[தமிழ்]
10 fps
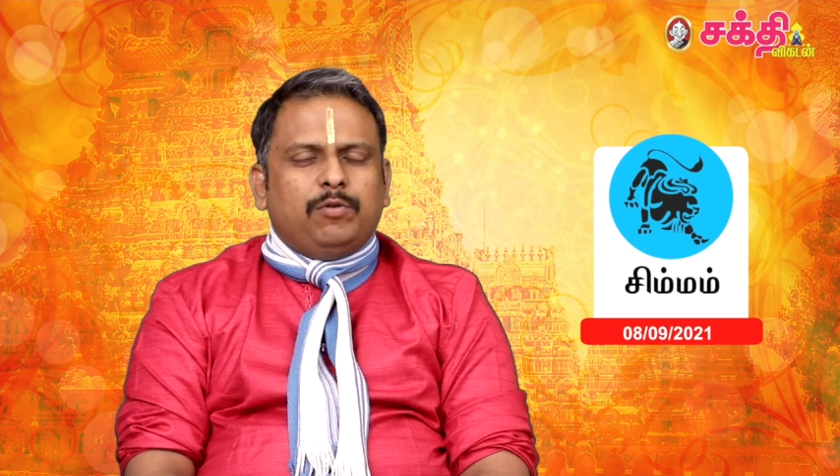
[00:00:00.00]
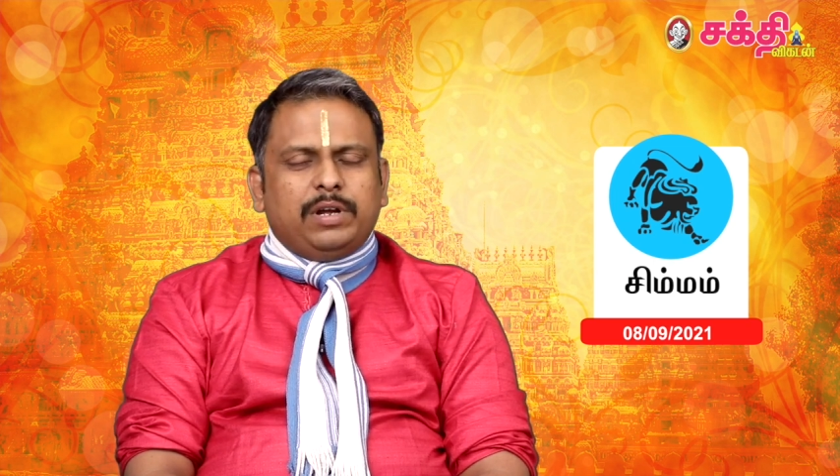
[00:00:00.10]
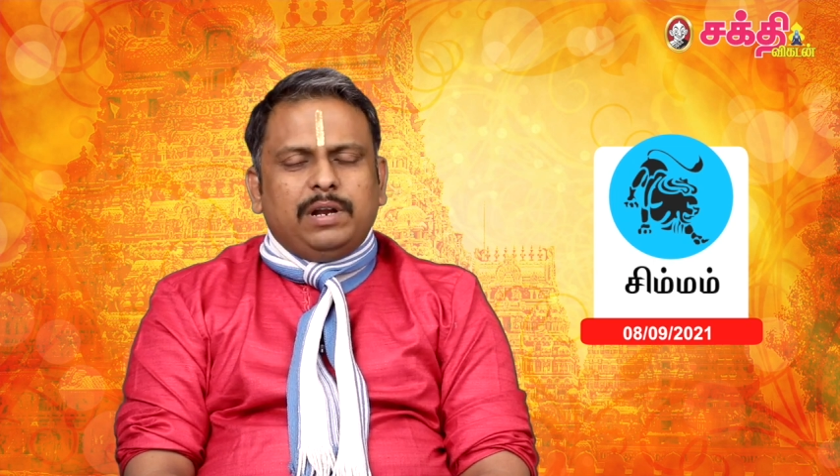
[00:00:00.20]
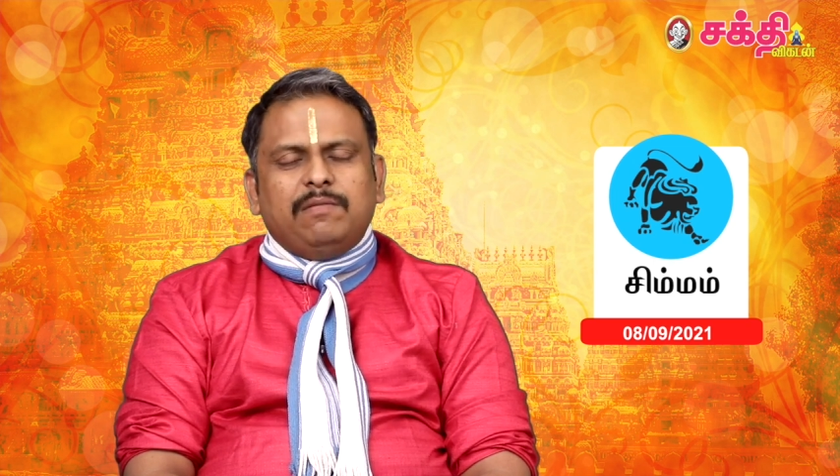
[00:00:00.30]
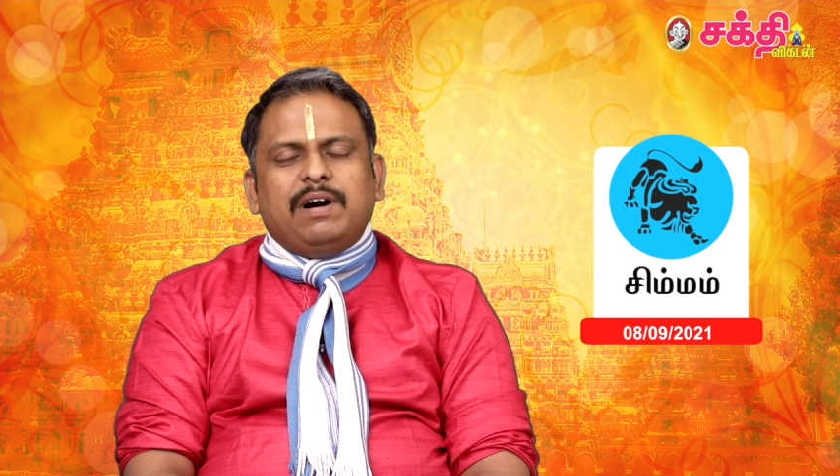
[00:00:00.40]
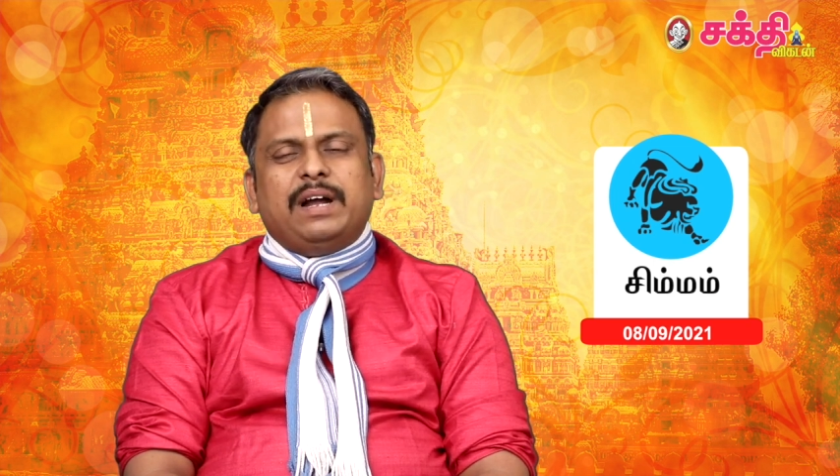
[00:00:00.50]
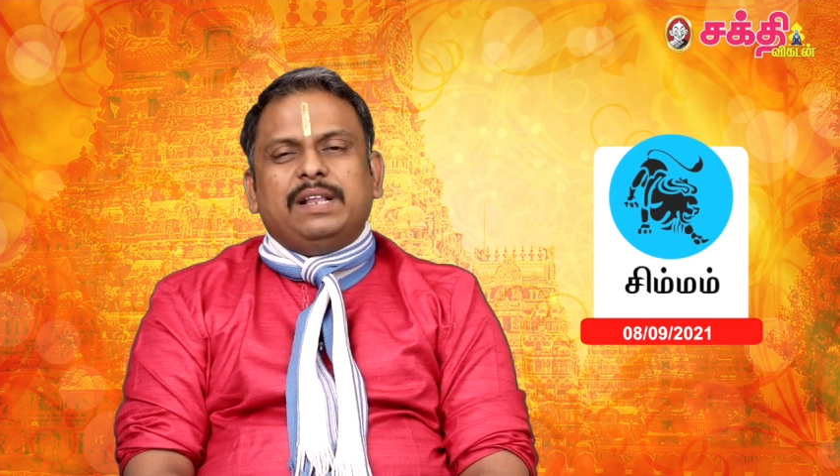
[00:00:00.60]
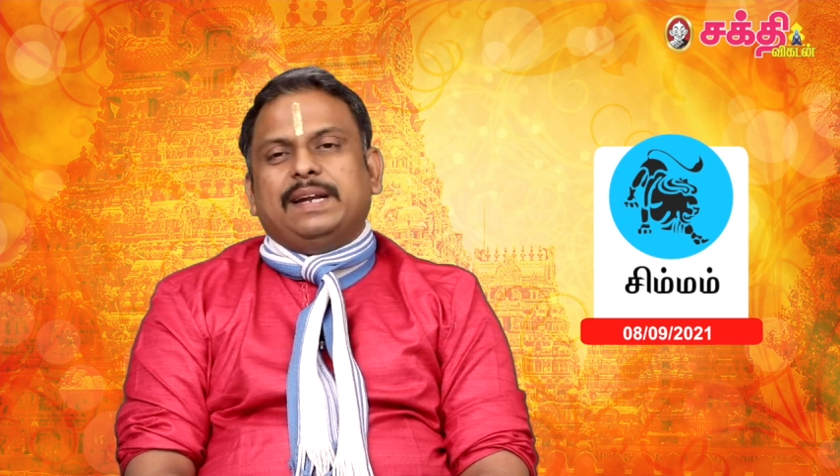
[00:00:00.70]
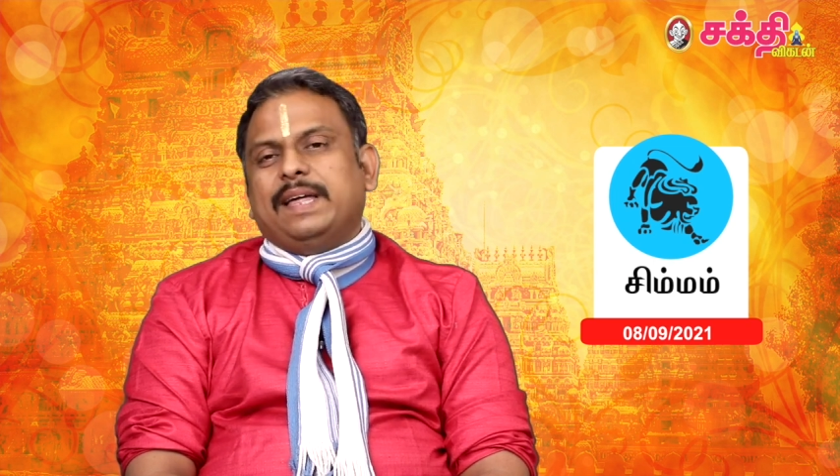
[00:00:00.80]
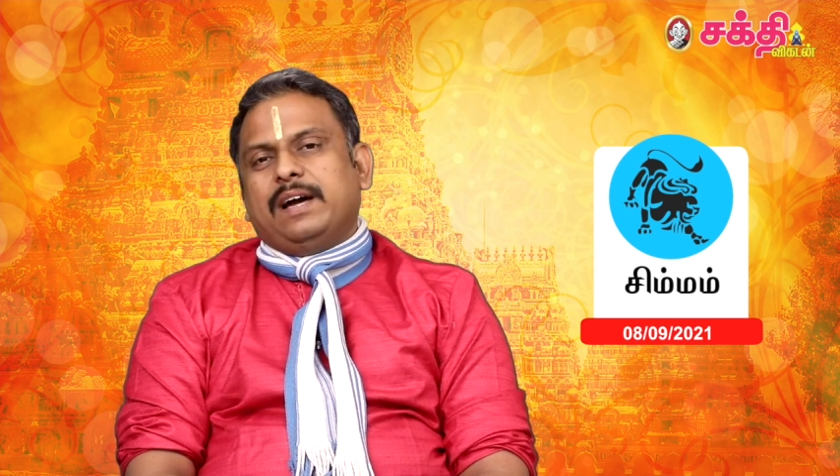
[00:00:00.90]
கொடுக்கல்
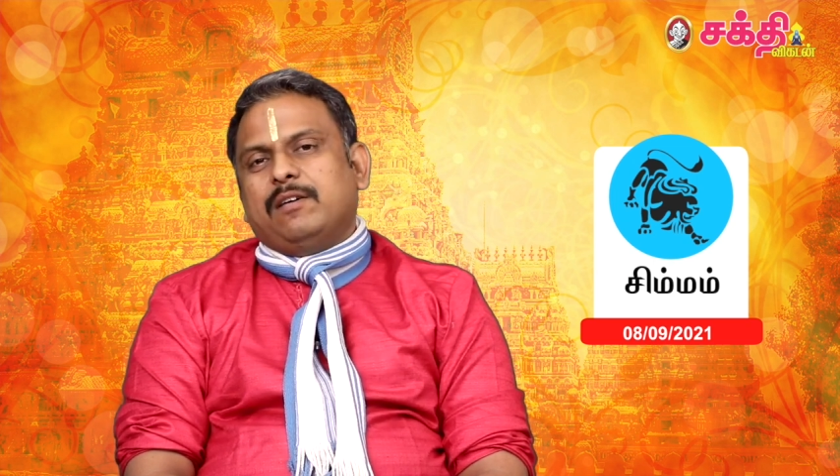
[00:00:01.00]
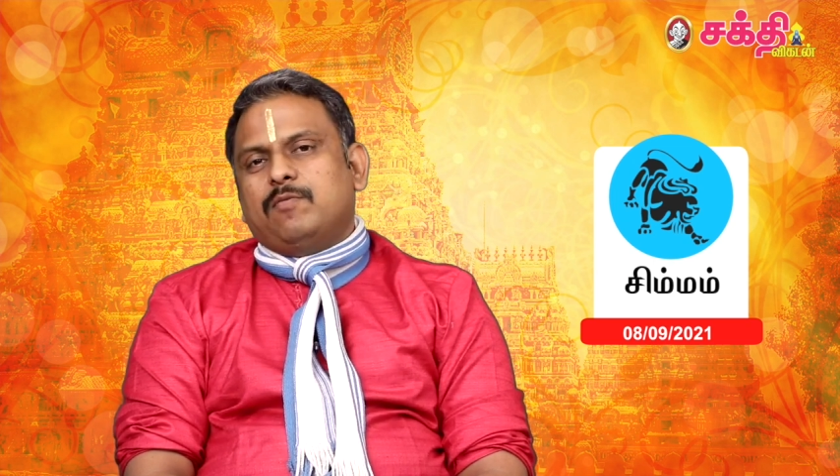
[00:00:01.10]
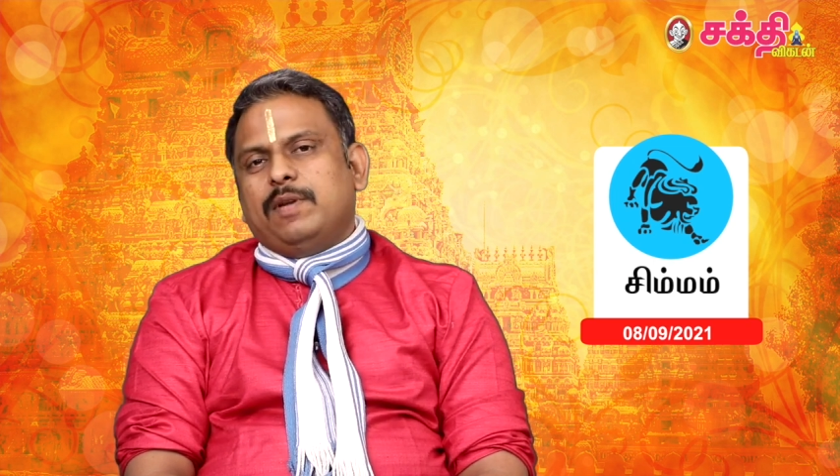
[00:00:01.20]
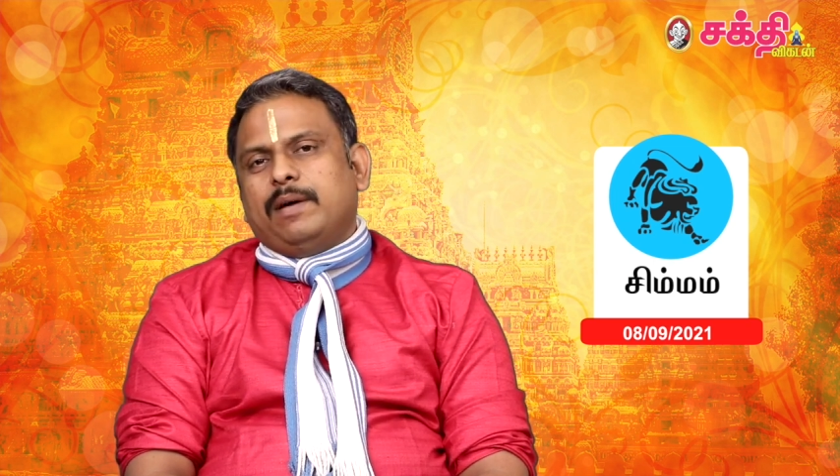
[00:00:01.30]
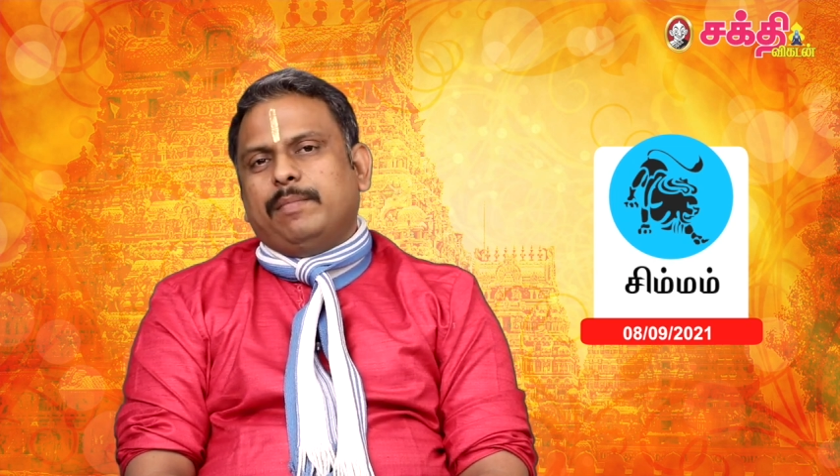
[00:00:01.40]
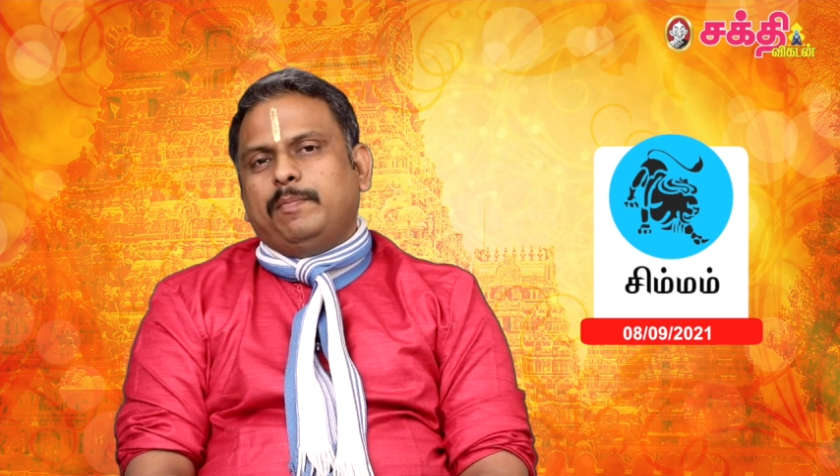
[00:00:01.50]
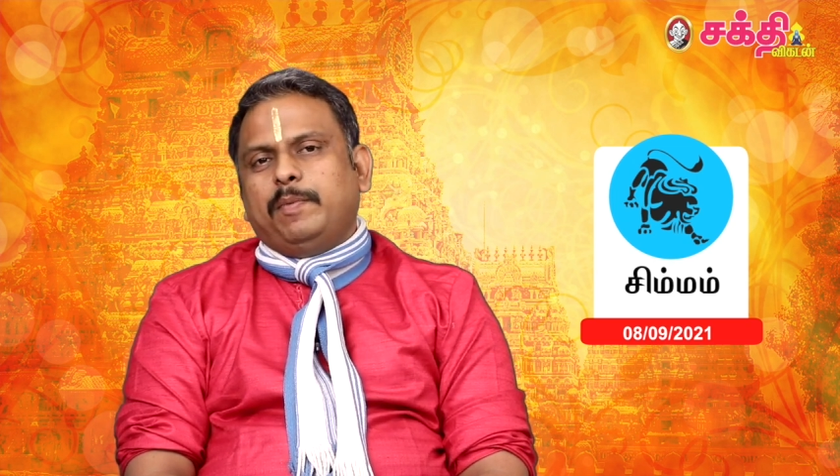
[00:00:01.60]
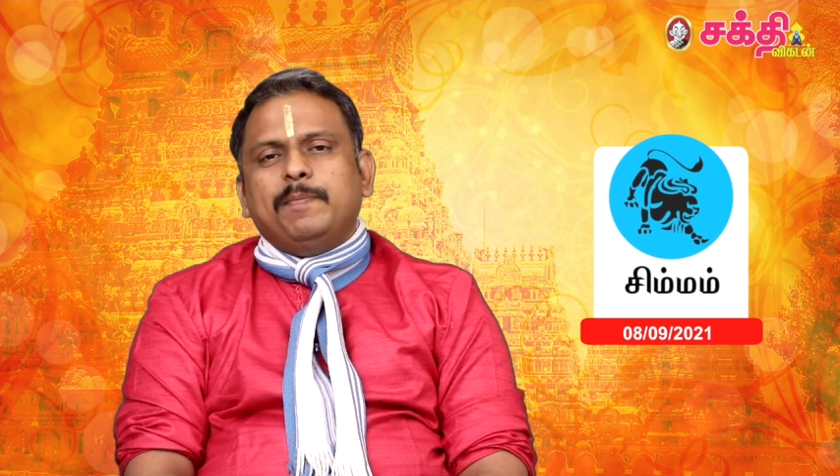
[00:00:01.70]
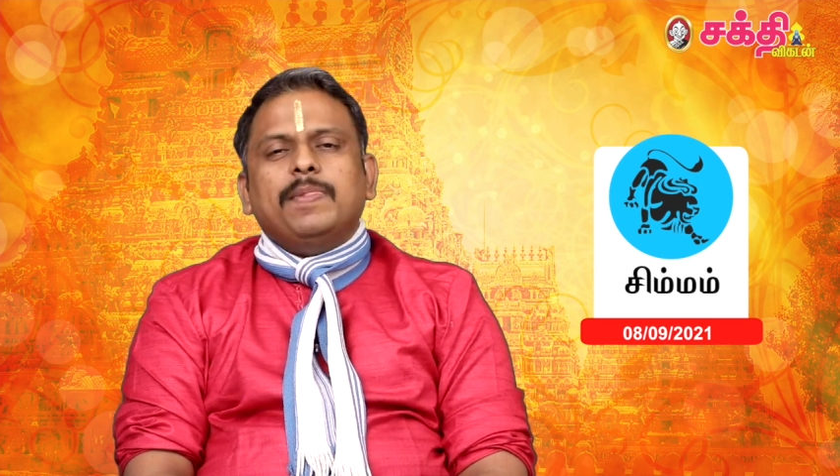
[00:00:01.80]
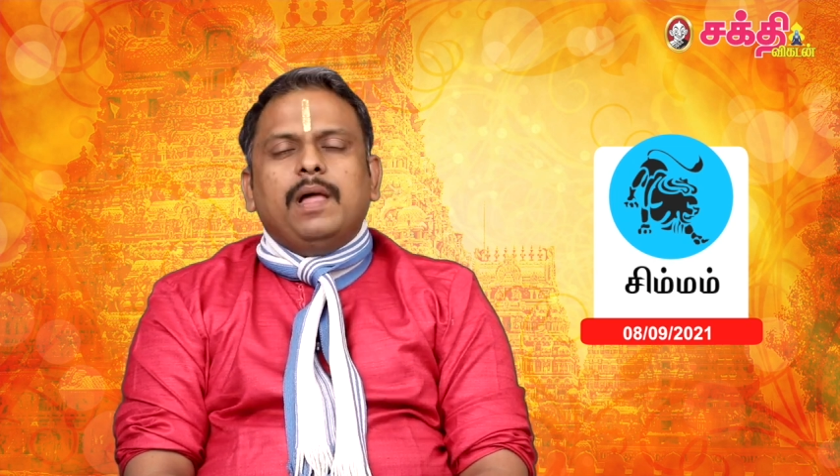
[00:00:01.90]
வாங்கல் தடையாகக்கூடிய அமைப்பு